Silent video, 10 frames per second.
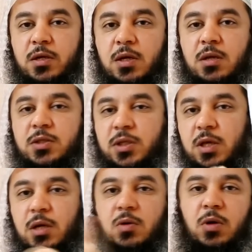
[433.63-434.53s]
Поэтому мы
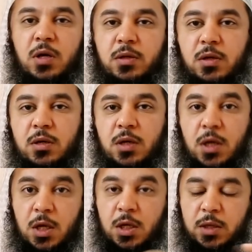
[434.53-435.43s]
должны знать
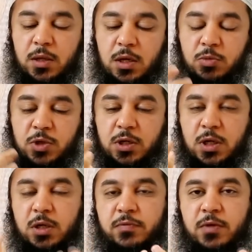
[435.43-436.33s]
разницу между
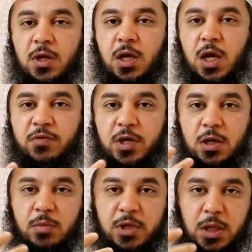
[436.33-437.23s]
соизволением Аллаха и его
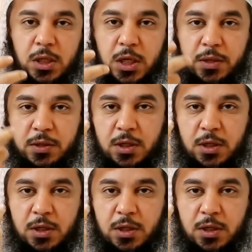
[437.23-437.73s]
повелением.